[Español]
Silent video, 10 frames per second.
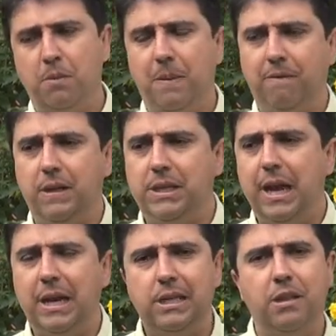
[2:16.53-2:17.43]

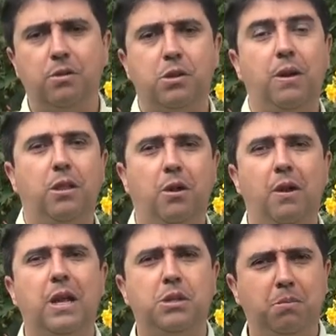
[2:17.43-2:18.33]
superficiales, sino sobre todo
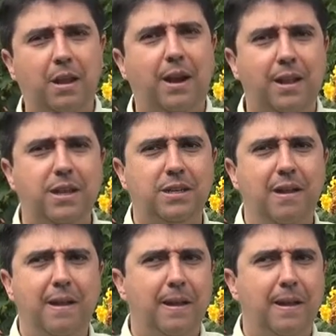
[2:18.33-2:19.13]
las subterráneas,